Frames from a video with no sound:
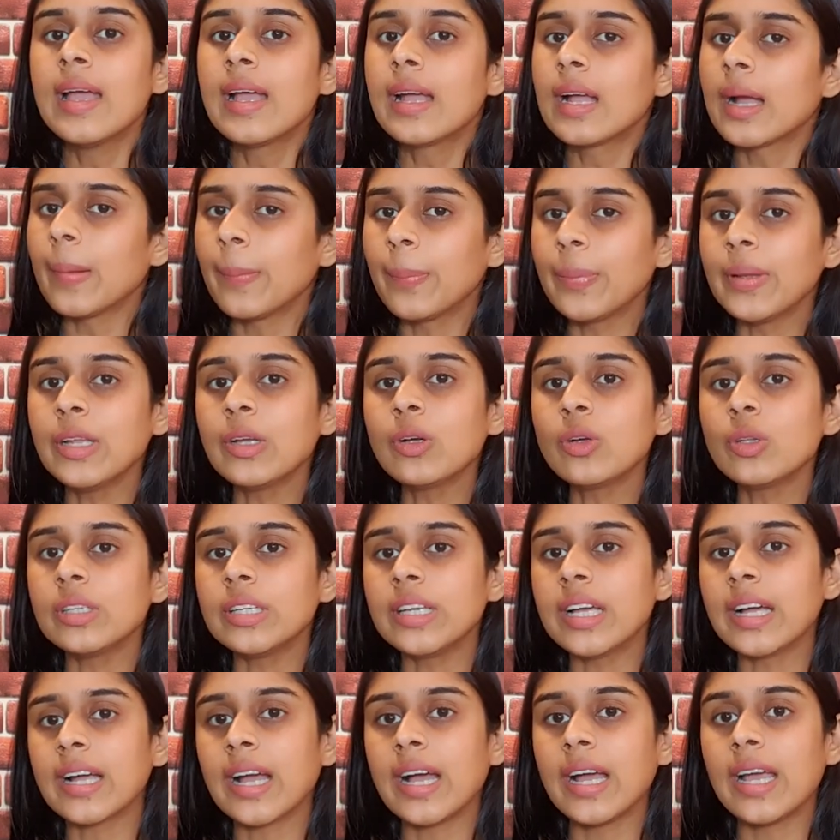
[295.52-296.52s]
कंपनी को
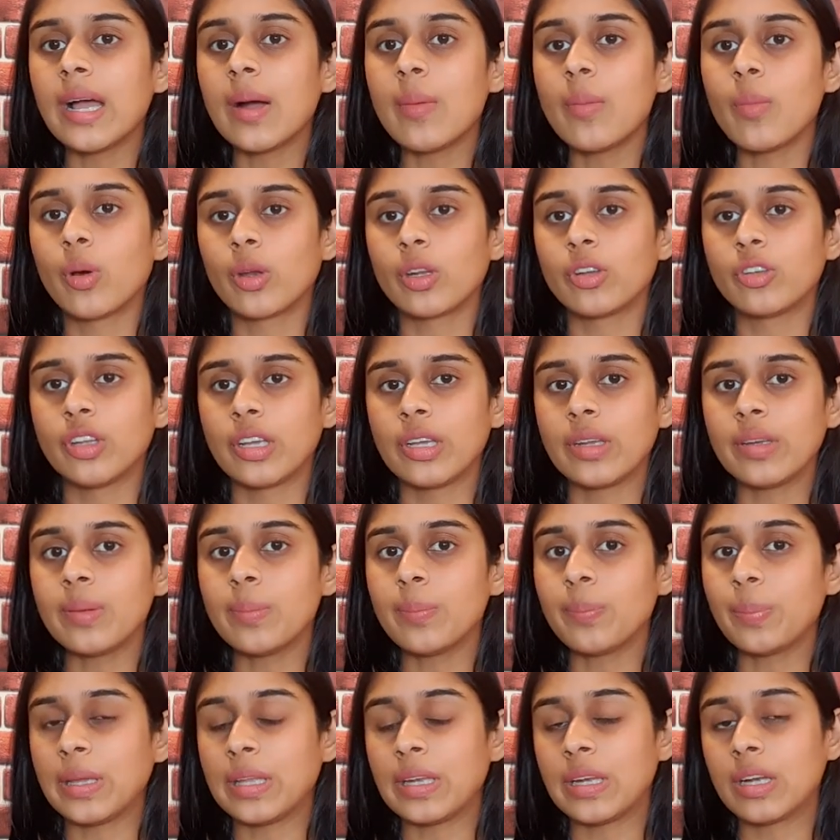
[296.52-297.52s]
दिया गया
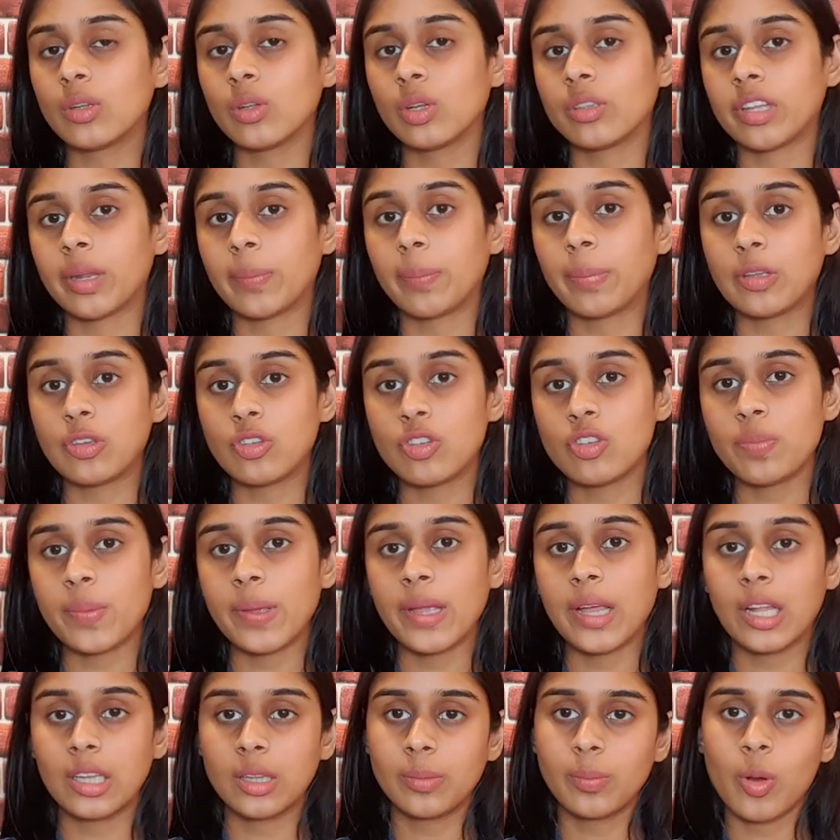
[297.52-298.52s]
मोरिटेरियम पीरियड 2025
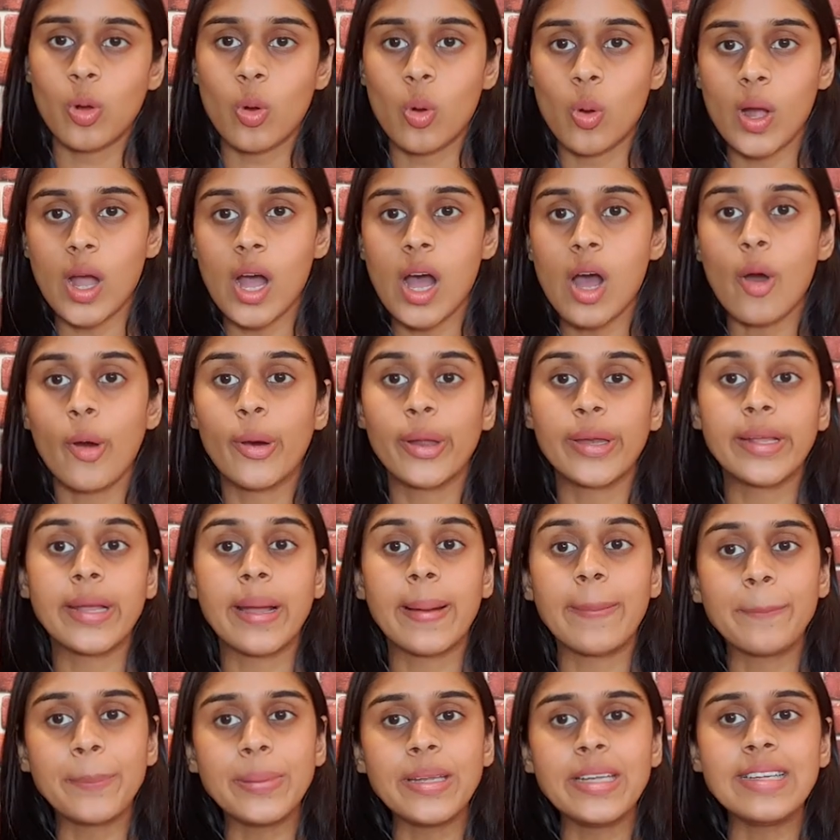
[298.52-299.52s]
में खत्म होगा और
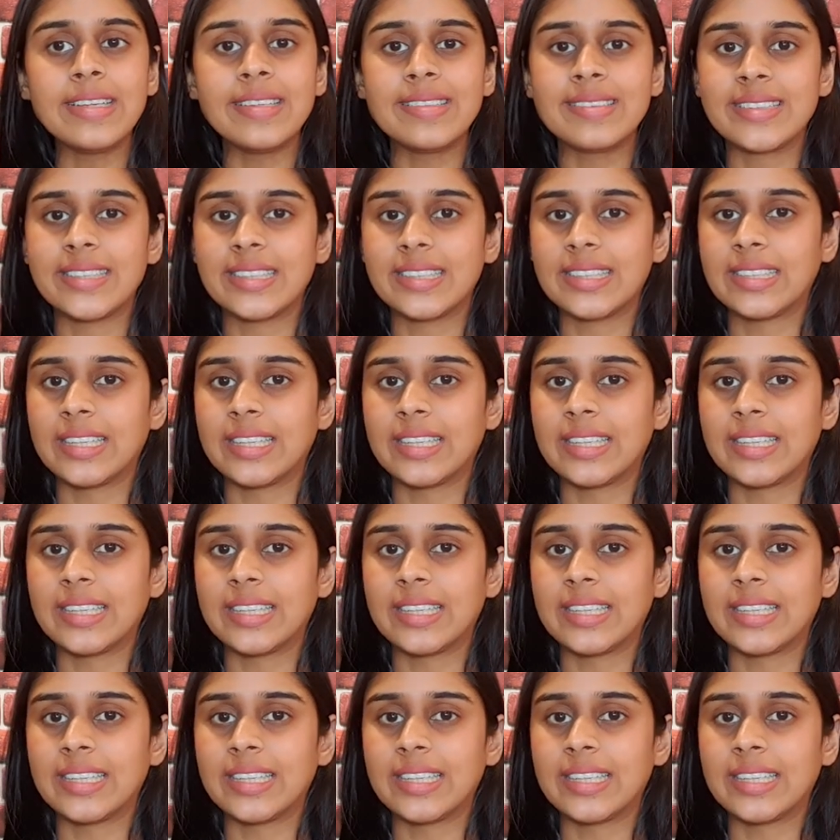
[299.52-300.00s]
कंपनी की स्थिति